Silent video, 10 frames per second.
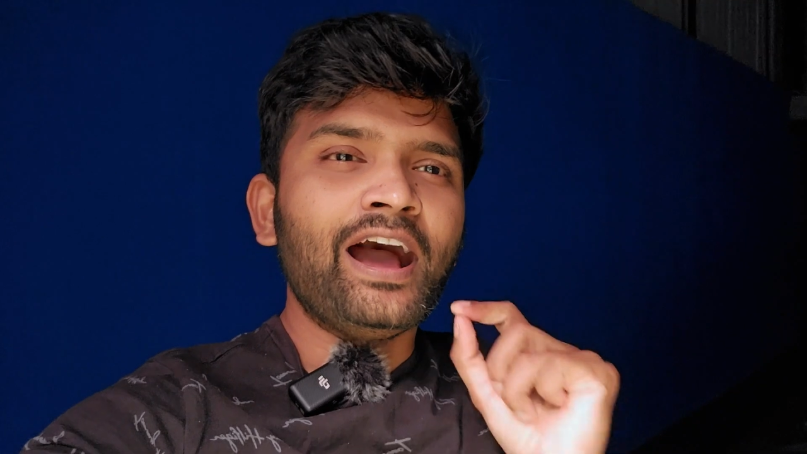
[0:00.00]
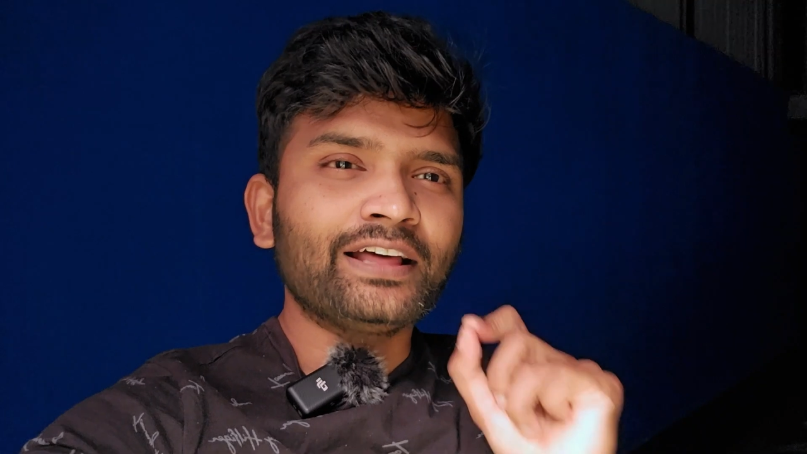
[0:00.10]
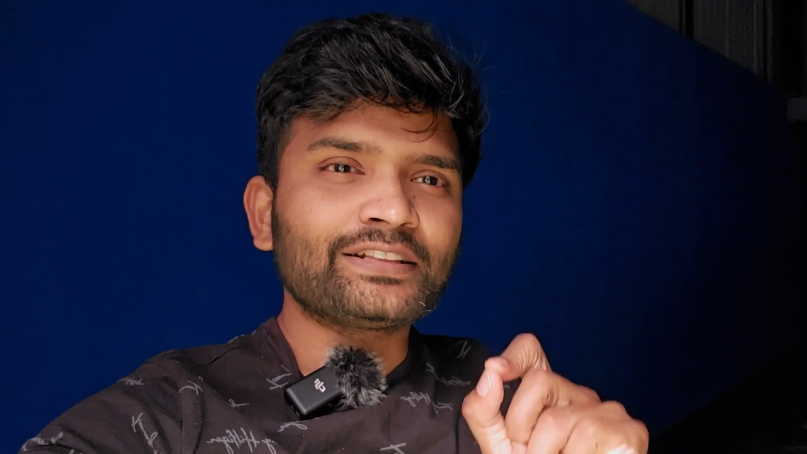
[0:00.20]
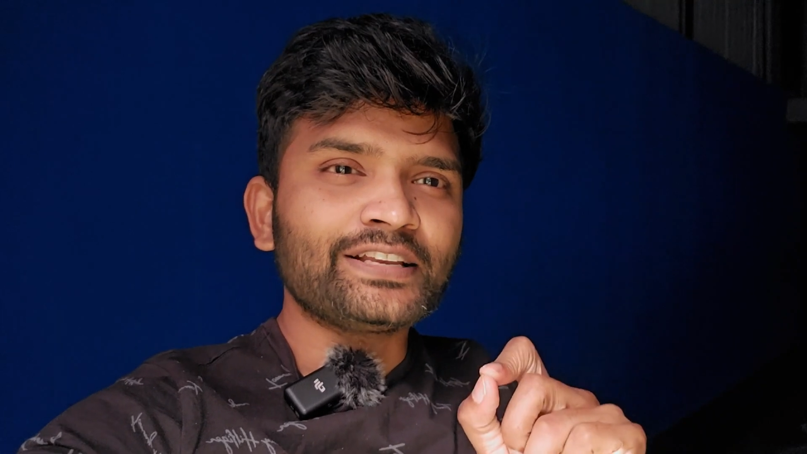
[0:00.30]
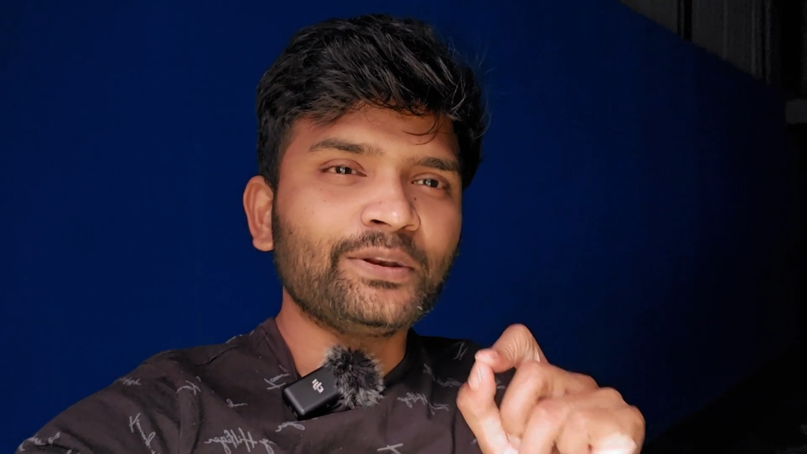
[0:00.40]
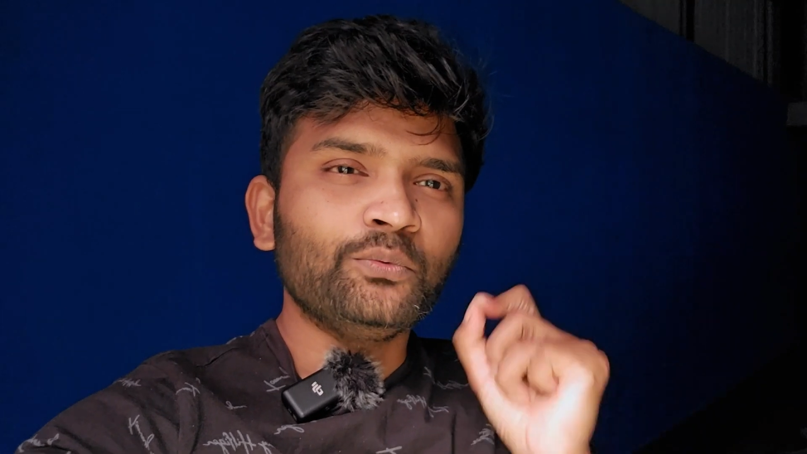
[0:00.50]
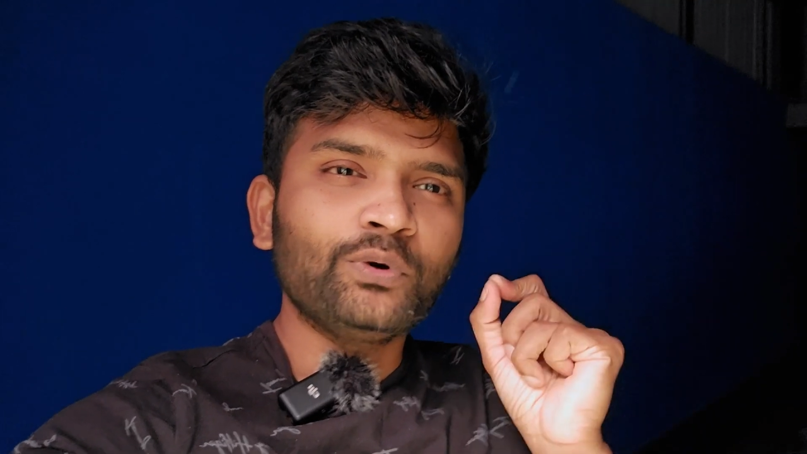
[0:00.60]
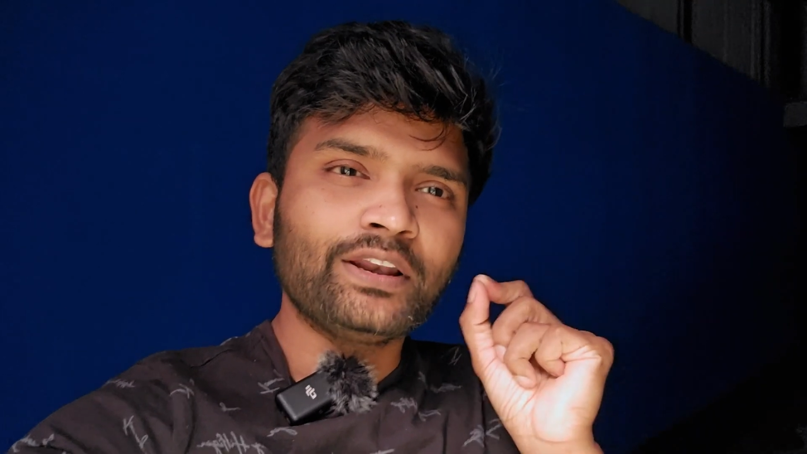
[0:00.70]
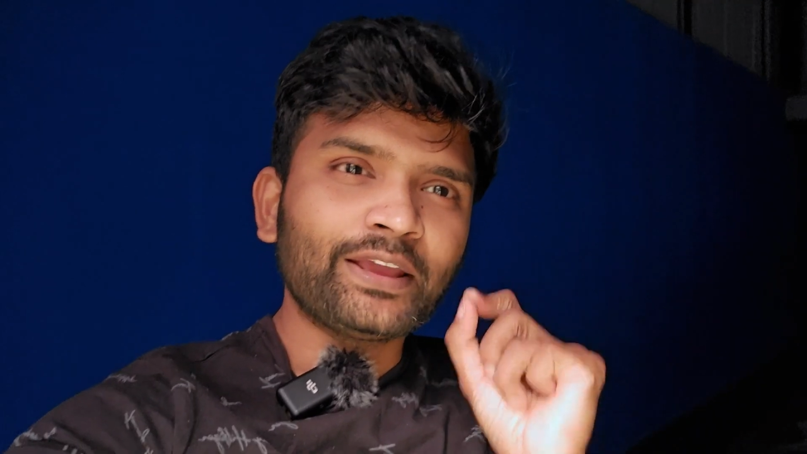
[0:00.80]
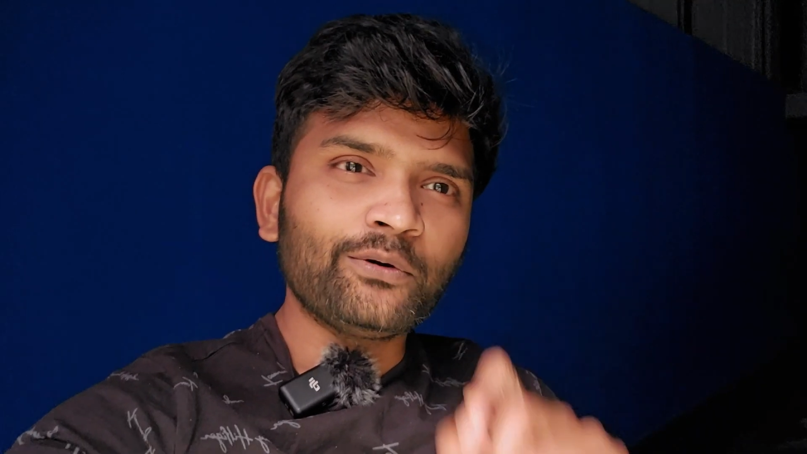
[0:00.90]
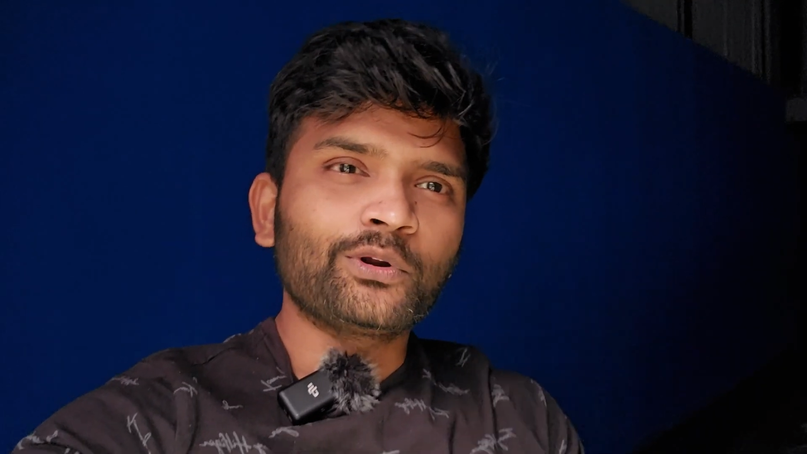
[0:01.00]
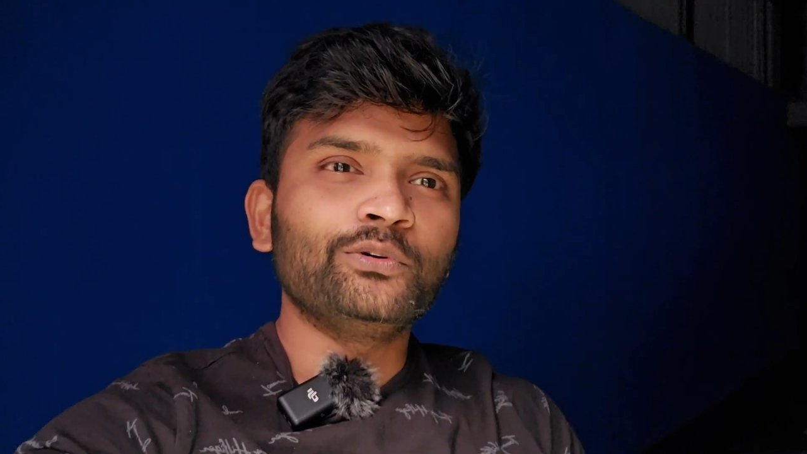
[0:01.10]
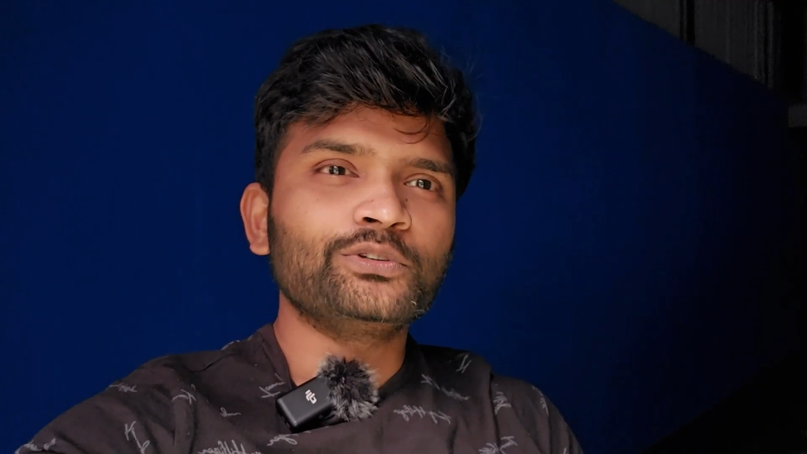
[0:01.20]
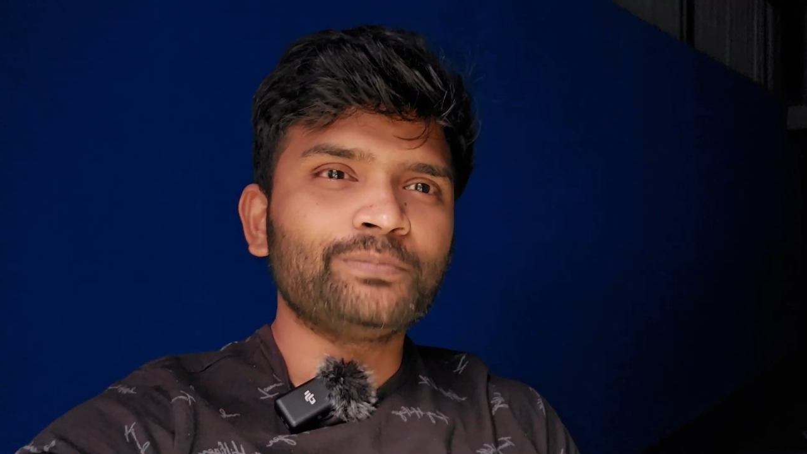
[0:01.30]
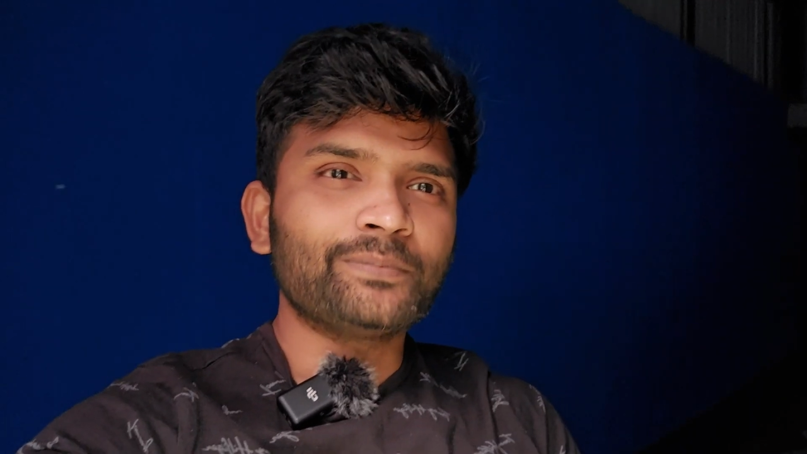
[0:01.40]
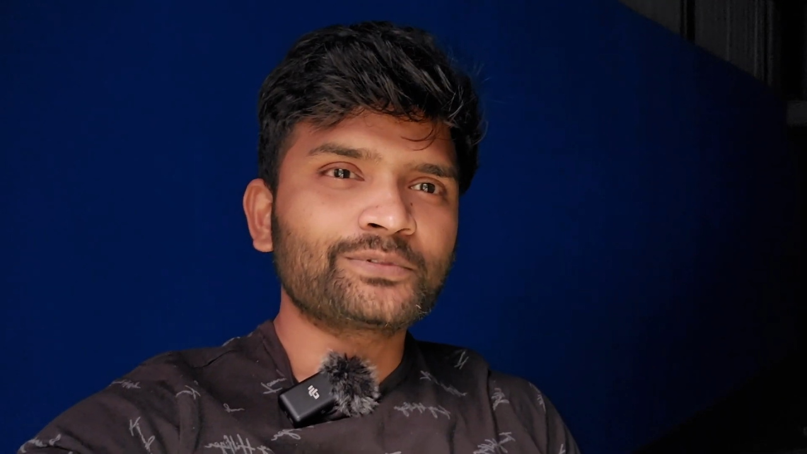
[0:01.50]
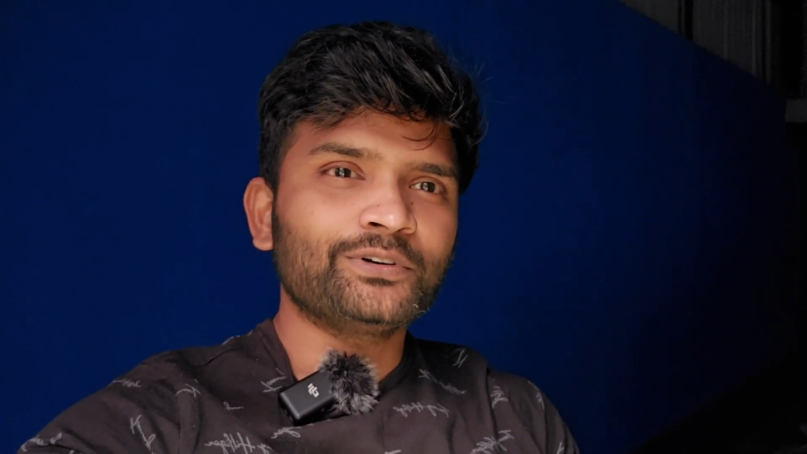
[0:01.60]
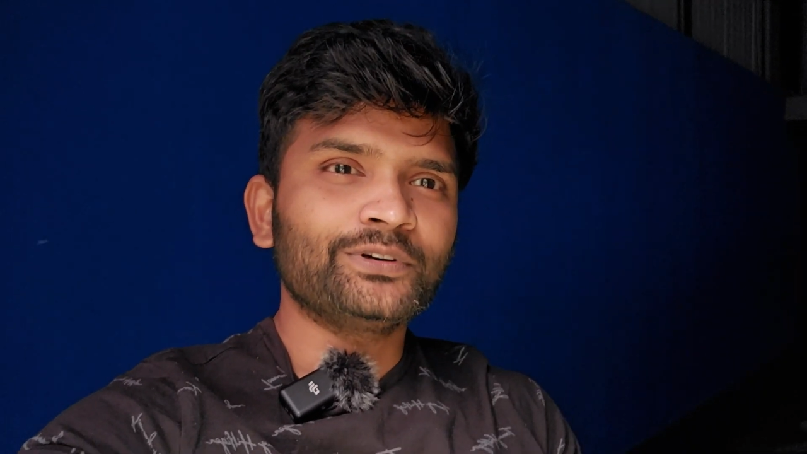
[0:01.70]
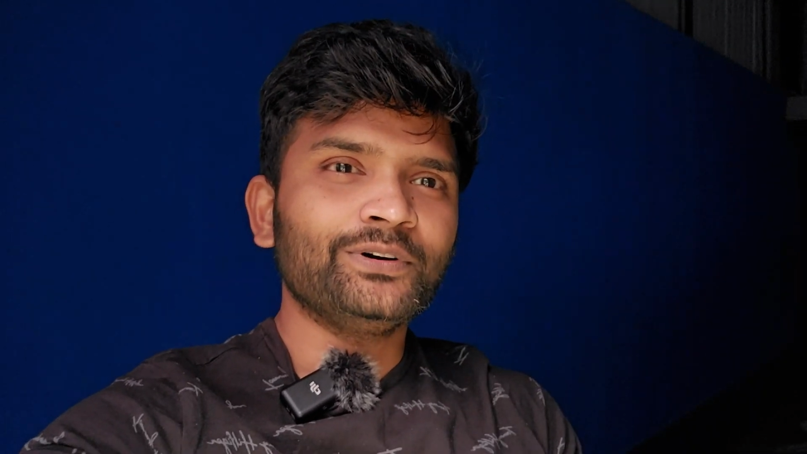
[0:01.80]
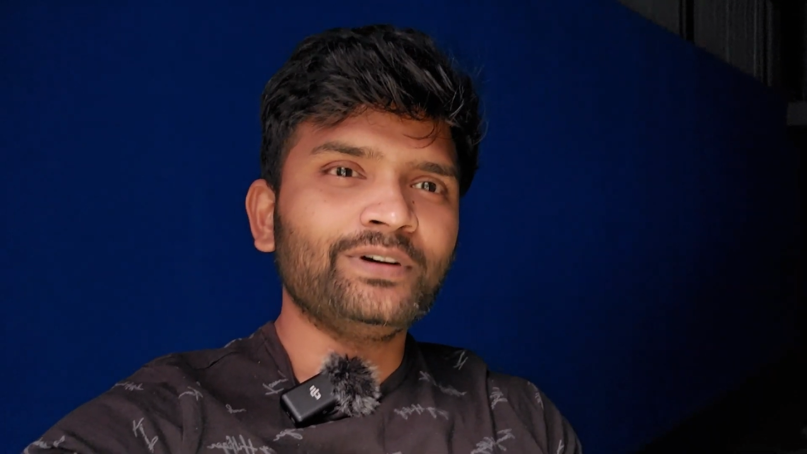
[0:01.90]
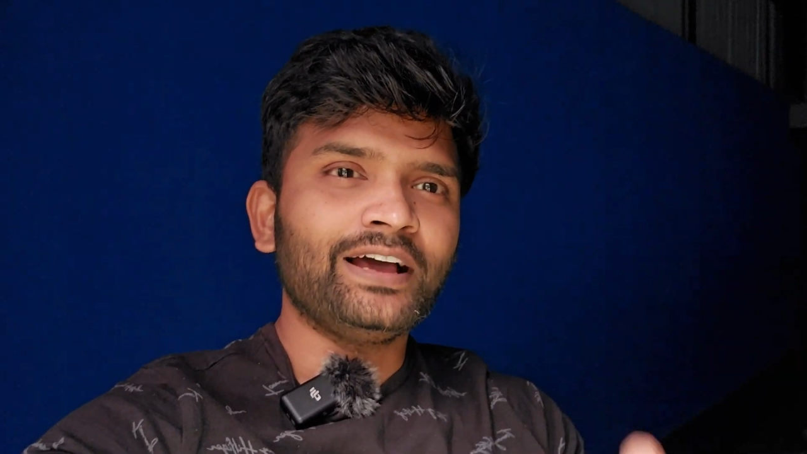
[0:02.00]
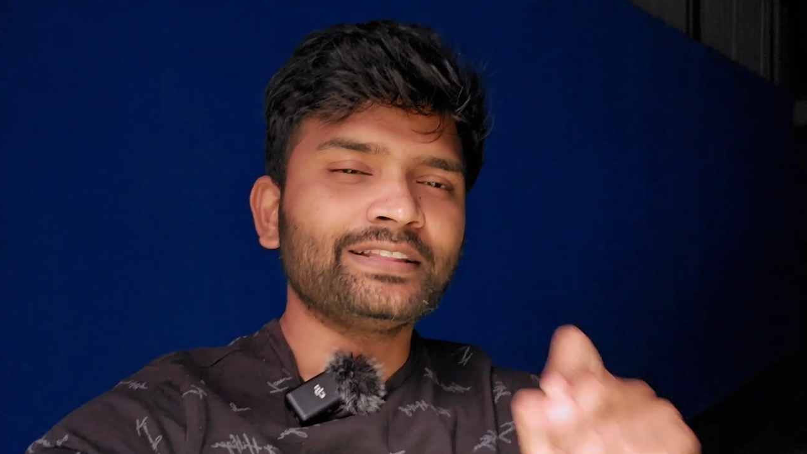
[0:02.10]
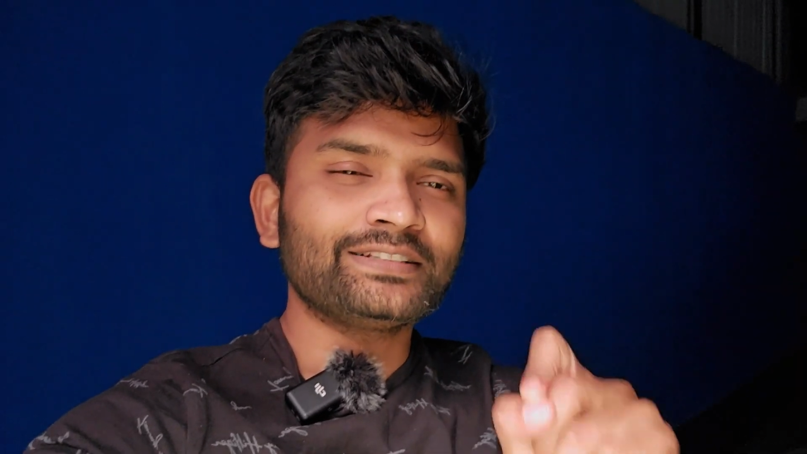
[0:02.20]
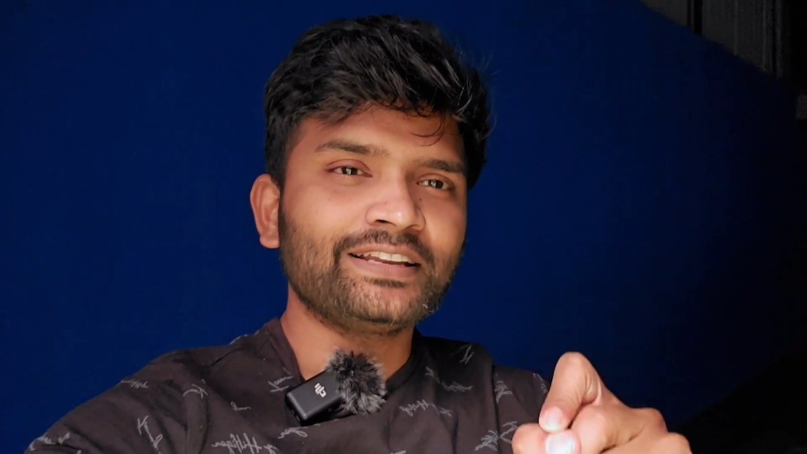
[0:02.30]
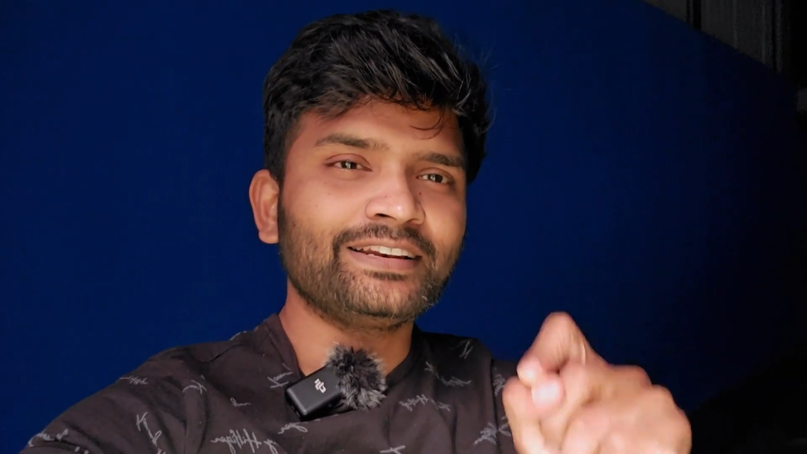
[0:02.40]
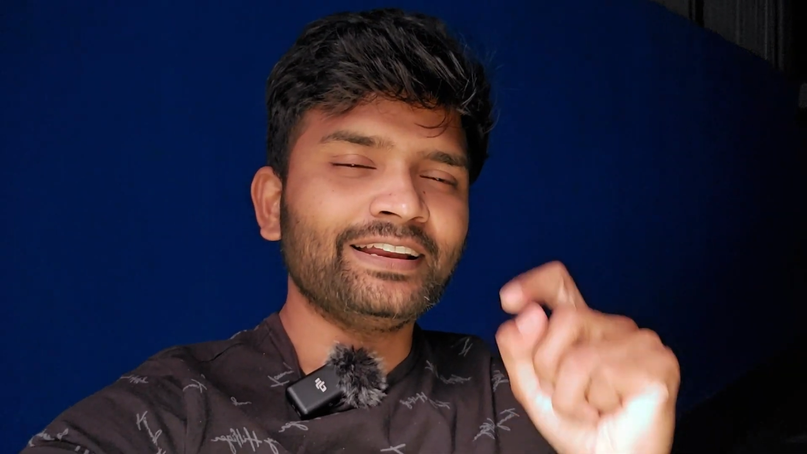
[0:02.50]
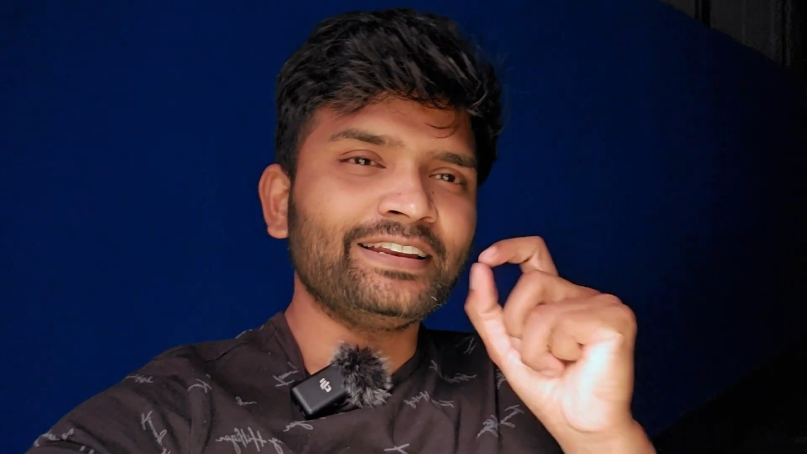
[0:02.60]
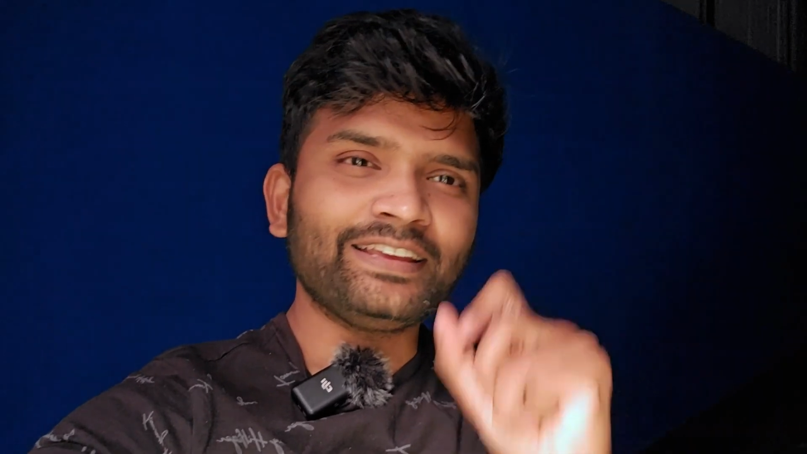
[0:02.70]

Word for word: அந்த சீன் உங்களுக்கே ஒரு கூஸ் பம்ப்ஸ் கொடுக்கும் அந்த சீனில்